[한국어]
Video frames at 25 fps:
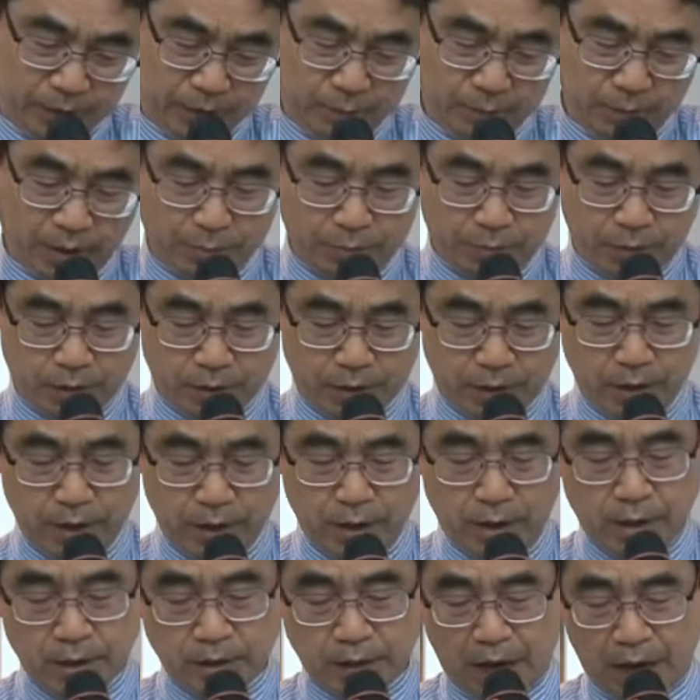반면에
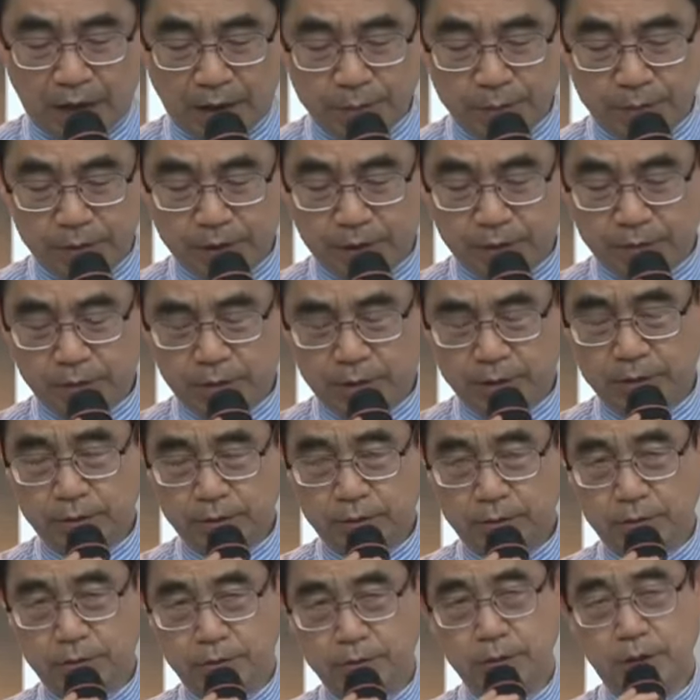낭비라고 하는
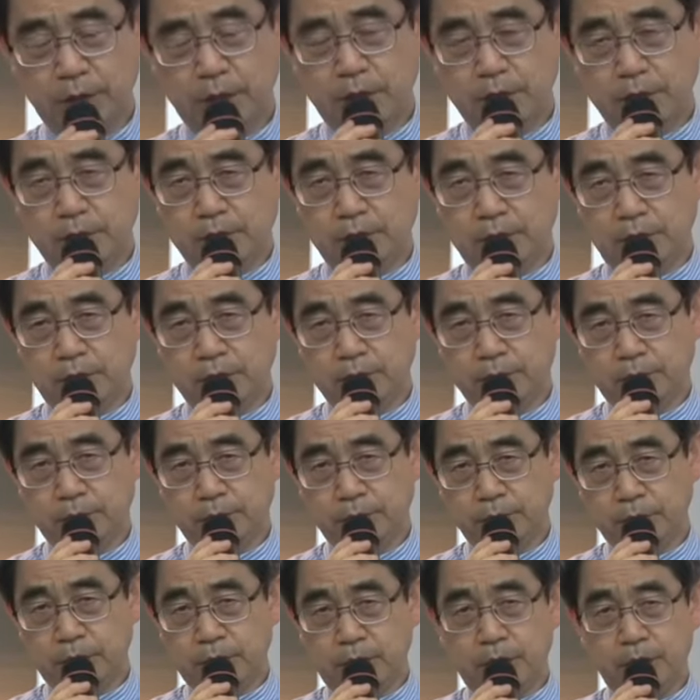거는
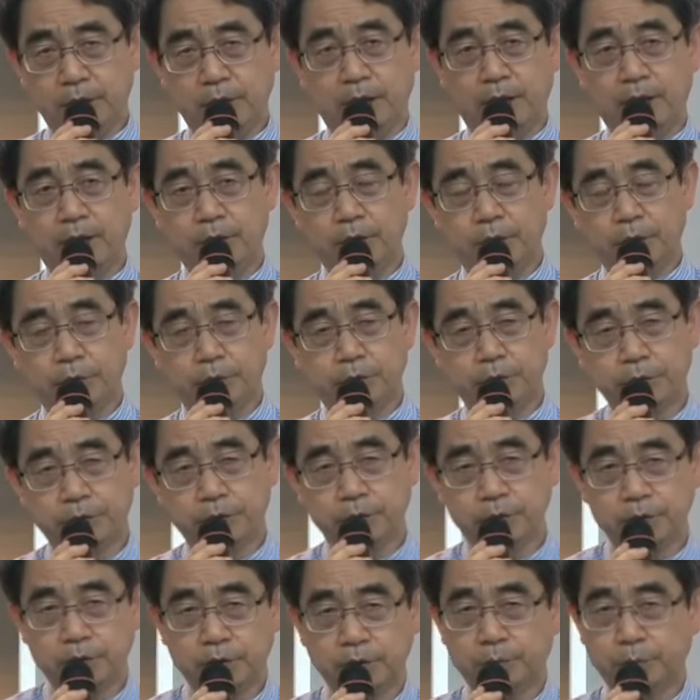이따금 내가 여기서
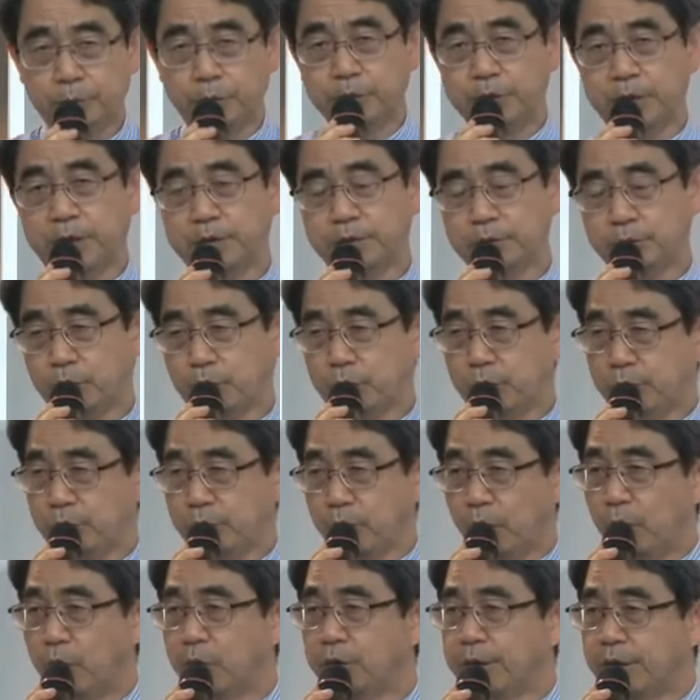쓸 뜻보다는 조금
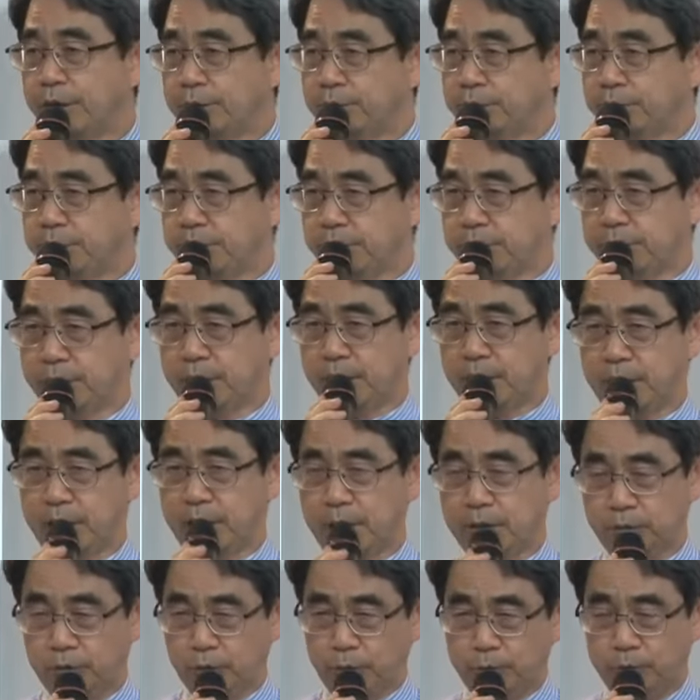넓게도 쓴다.
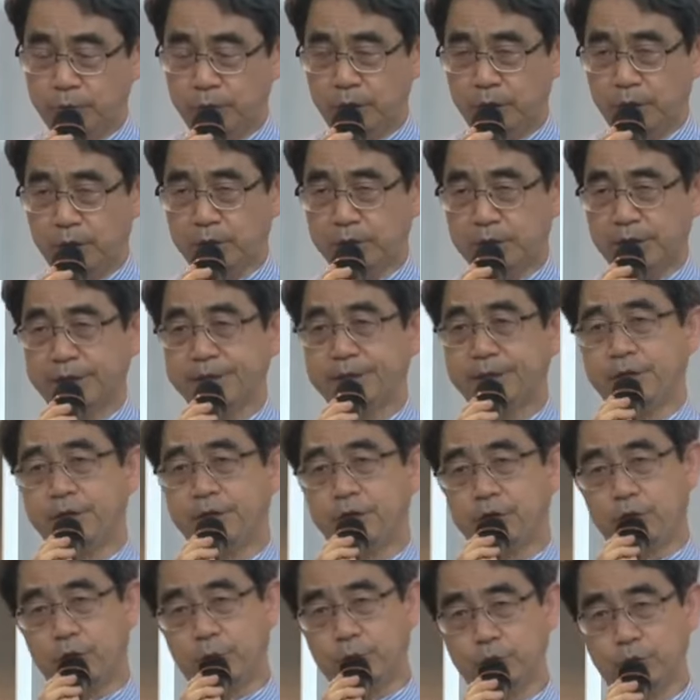좀
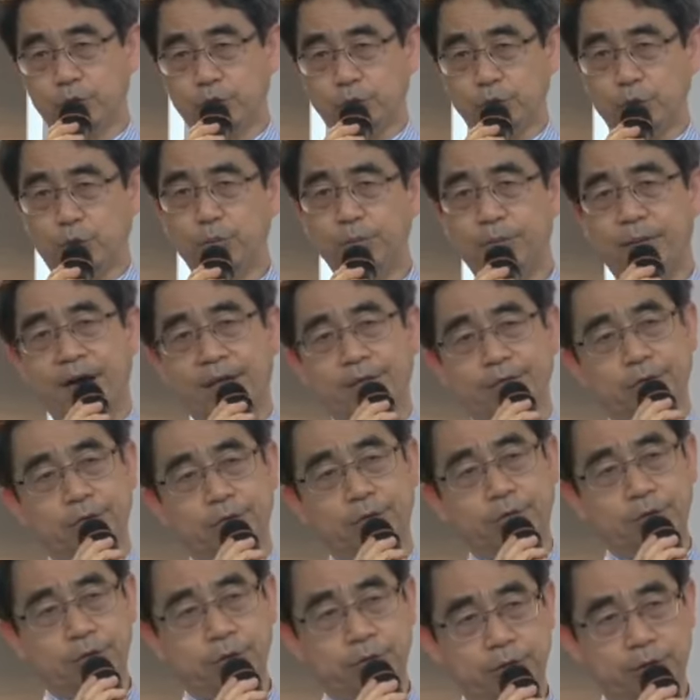자제력 없고 돈 막
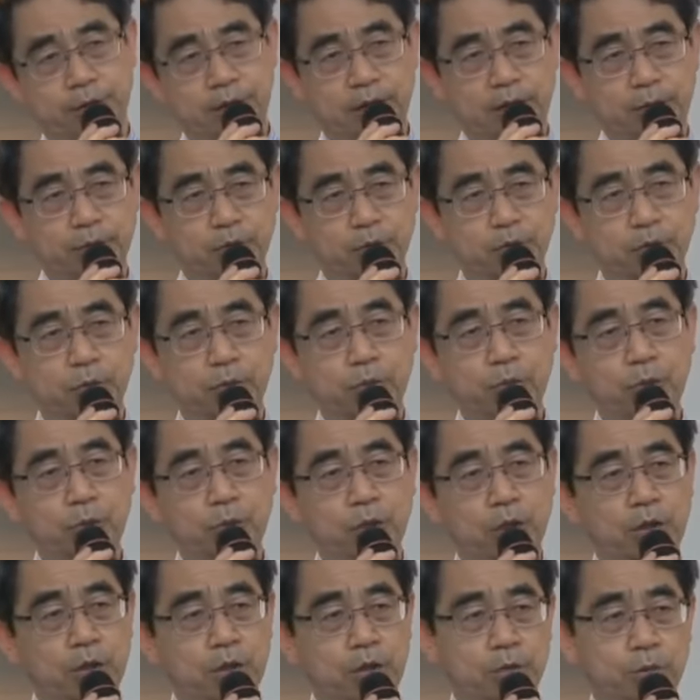쓰고 이런 사람도 꼭
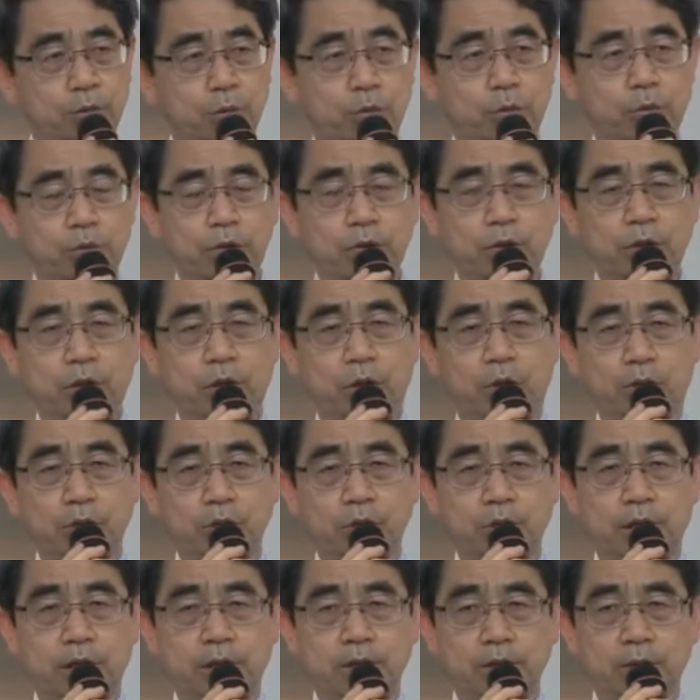돈을 어디
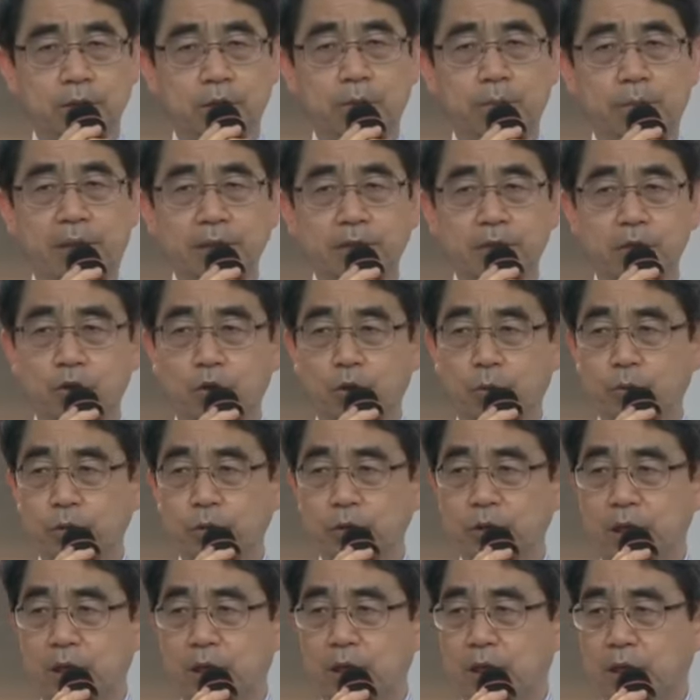가서 받을
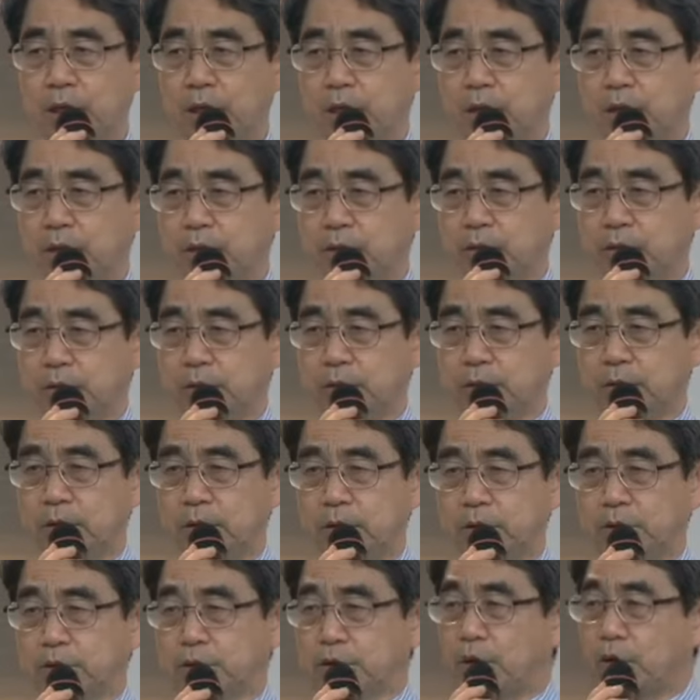거보다 그
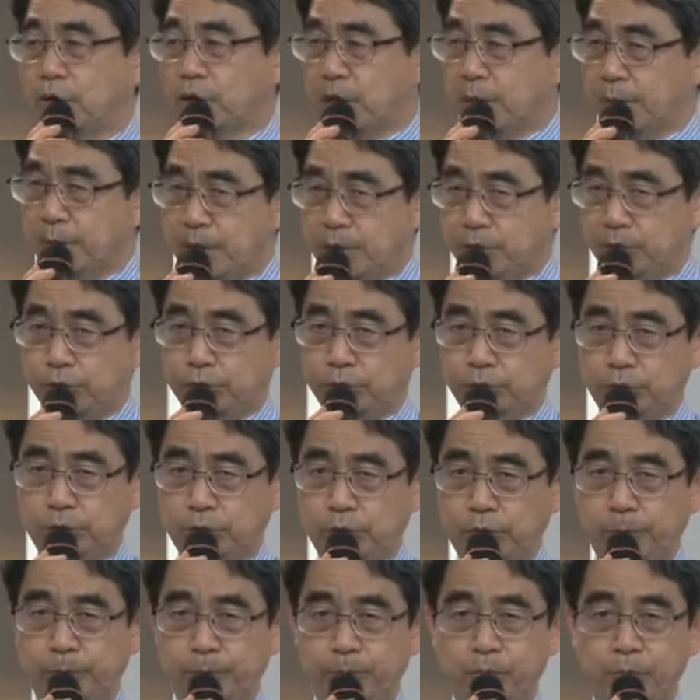적게
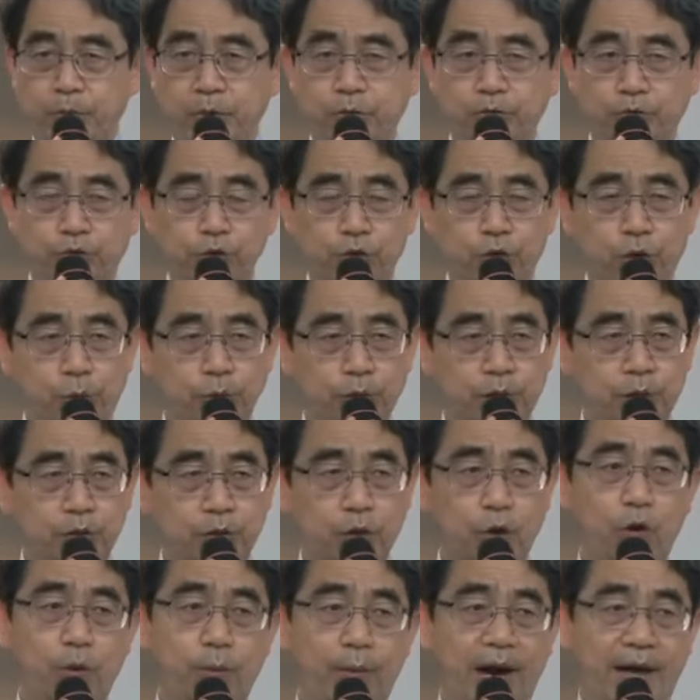받고 줄 거보다
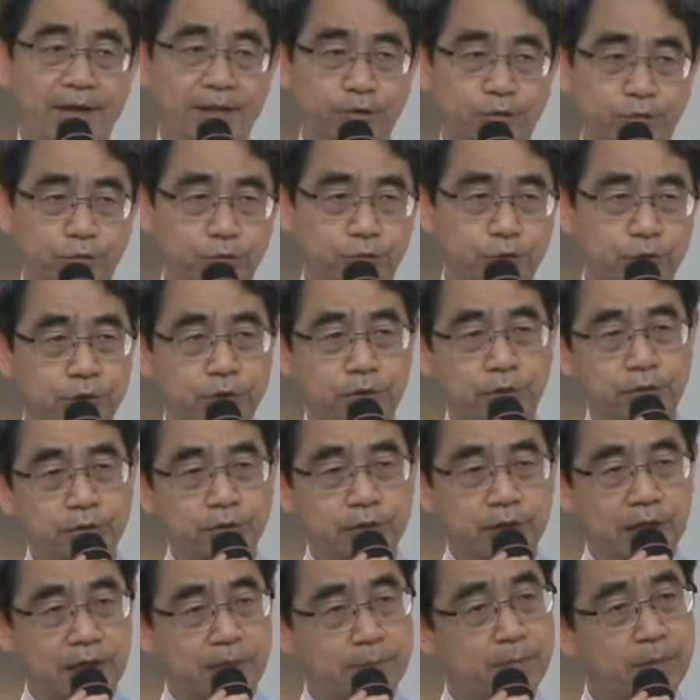더 많이 주고 이런
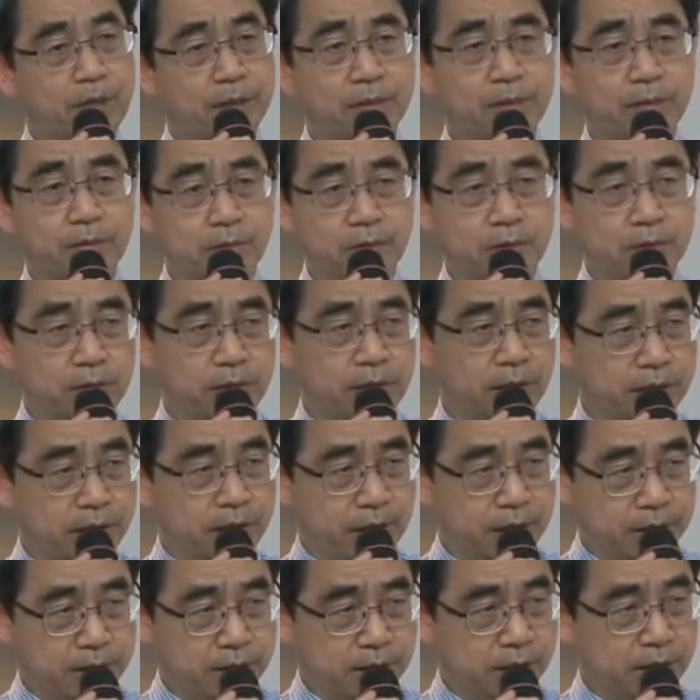사람만
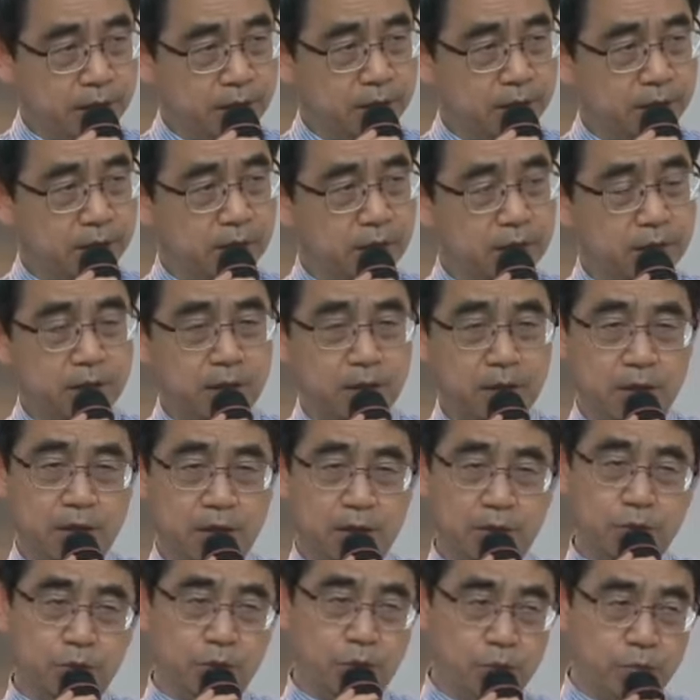얘기하는 게 아니라
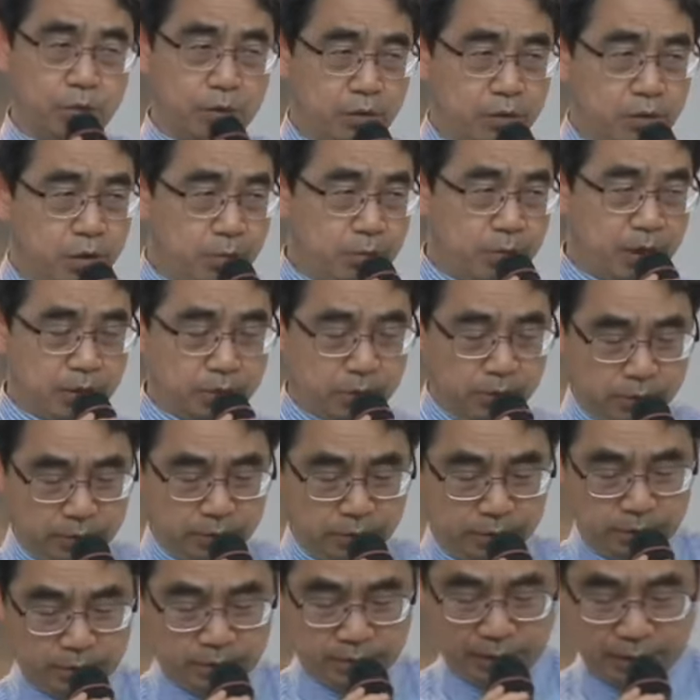그냥 돈 흥청망청
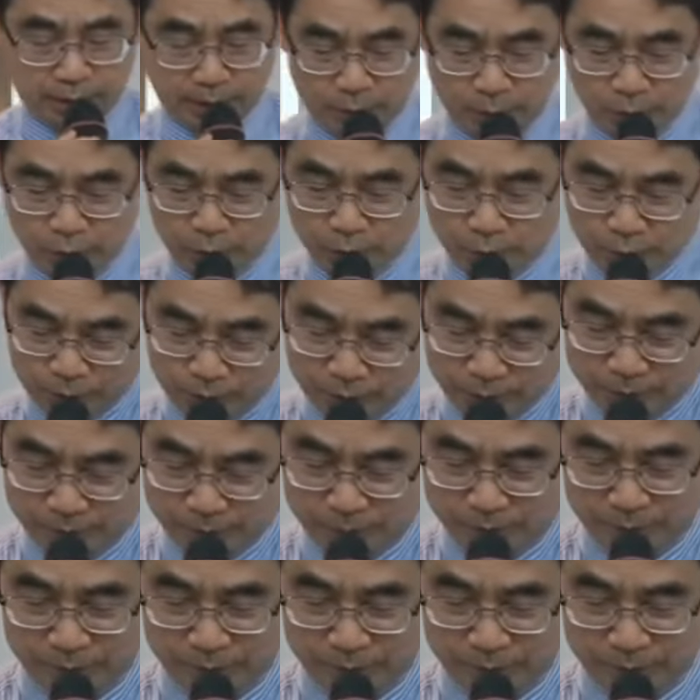쓰는 사람도